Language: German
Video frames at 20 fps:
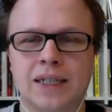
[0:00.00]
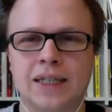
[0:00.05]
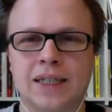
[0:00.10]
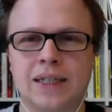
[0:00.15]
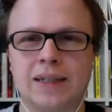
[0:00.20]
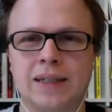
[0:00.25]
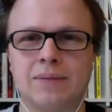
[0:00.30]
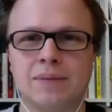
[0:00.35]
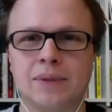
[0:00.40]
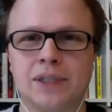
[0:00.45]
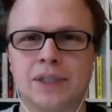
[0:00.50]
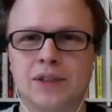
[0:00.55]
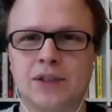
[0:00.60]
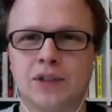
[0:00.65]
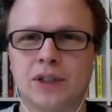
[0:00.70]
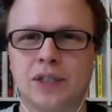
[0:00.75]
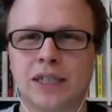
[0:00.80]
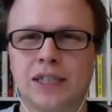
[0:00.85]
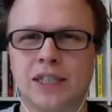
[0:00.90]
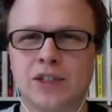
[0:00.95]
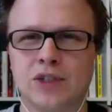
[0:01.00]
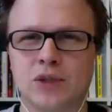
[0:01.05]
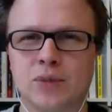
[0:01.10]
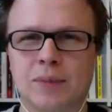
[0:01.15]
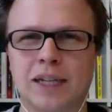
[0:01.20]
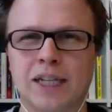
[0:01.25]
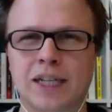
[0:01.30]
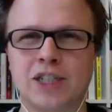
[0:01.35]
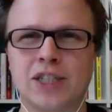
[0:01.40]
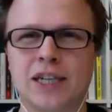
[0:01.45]
Ähm, Sie können dann
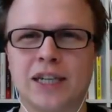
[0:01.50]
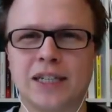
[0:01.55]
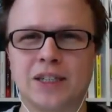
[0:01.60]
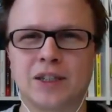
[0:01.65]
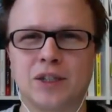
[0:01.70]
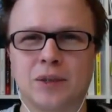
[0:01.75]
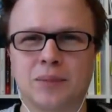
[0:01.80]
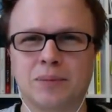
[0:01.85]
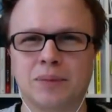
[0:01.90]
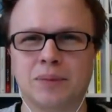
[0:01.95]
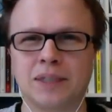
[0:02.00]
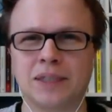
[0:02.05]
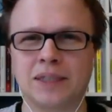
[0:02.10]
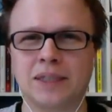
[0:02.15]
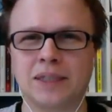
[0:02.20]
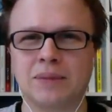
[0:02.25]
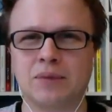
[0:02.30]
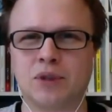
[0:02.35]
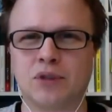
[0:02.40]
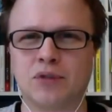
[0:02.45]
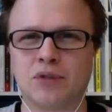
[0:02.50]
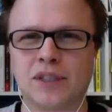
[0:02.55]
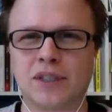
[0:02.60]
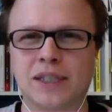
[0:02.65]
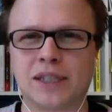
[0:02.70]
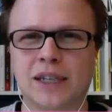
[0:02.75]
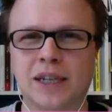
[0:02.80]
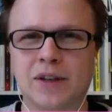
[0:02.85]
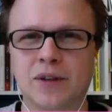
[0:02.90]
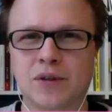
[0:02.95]
schon mal entscheiden, ob die
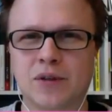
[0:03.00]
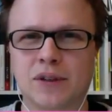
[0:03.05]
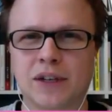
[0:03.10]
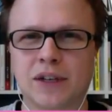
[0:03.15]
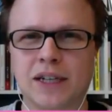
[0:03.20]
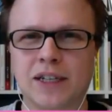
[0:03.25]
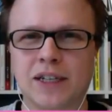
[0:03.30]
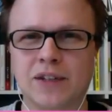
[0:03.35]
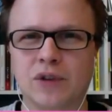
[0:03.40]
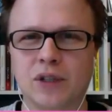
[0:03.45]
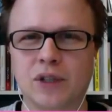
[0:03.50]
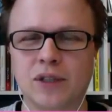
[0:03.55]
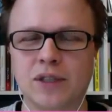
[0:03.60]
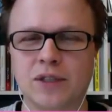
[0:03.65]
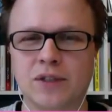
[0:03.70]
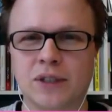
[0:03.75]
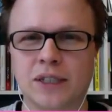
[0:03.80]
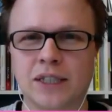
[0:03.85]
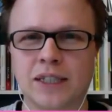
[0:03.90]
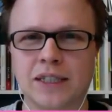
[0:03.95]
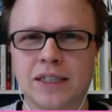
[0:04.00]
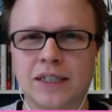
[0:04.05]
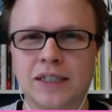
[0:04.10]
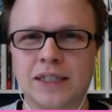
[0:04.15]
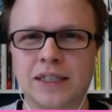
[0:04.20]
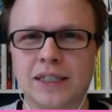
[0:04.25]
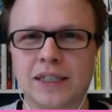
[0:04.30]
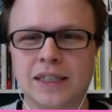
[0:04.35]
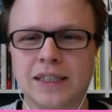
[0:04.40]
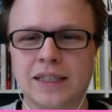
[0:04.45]
Prophezeiungen wahr geworden sind oder
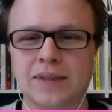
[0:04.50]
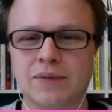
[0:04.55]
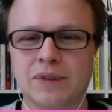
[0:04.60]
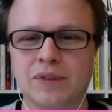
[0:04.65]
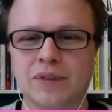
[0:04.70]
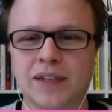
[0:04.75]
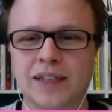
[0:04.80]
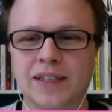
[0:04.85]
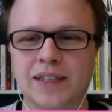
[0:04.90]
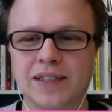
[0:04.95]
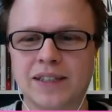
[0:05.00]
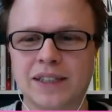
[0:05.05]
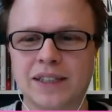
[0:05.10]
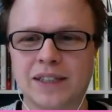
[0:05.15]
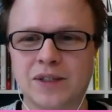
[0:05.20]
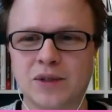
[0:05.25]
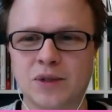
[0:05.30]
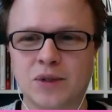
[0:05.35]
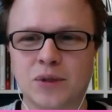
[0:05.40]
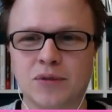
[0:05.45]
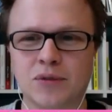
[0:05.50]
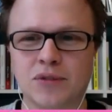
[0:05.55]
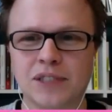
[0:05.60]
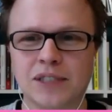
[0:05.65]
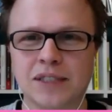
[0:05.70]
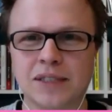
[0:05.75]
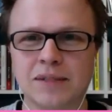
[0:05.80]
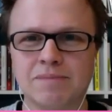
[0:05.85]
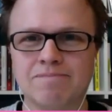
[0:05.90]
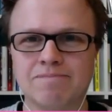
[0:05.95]
nicht, je nachdem, wie weit sie in der Zukunft
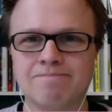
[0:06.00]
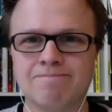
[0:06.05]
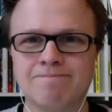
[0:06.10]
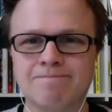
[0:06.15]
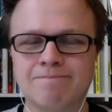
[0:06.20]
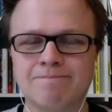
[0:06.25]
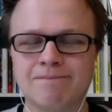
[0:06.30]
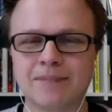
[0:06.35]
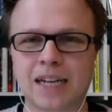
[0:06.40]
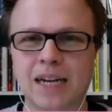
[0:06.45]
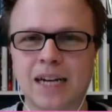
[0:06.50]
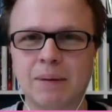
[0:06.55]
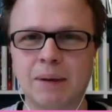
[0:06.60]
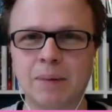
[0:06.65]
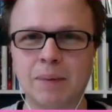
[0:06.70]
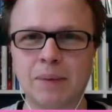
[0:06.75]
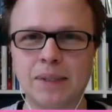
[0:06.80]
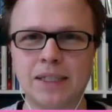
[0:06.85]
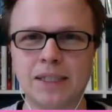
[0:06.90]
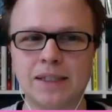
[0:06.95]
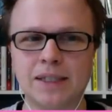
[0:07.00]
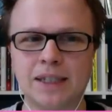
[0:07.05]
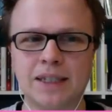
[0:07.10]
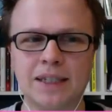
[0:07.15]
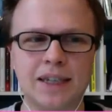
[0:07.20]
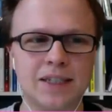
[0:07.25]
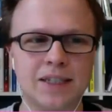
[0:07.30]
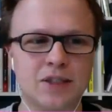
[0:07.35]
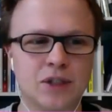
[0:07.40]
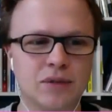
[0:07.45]
sitzen. Aber ein bisschen
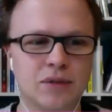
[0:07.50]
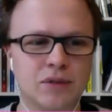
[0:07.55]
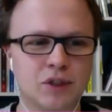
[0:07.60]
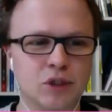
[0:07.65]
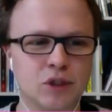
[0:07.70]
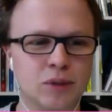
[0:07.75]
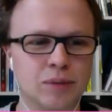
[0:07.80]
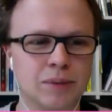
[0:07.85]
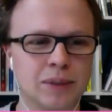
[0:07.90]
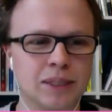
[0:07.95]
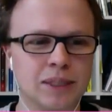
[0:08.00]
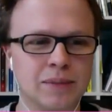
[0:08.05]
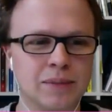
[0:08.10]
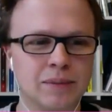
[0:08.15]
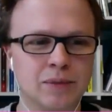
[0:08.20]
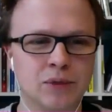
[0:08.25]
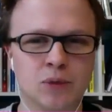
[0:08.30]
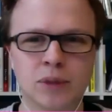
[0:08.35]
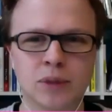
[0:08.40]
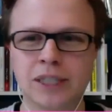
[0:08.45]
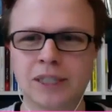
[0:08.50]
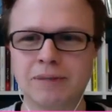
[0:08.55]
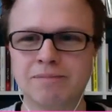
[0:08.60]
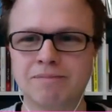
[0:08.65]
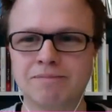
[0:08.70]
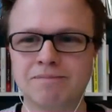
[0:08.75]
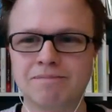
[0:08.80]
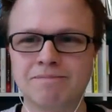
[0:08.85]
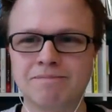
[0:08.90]
Zeitreise können wir schon mit diesem Tool hier.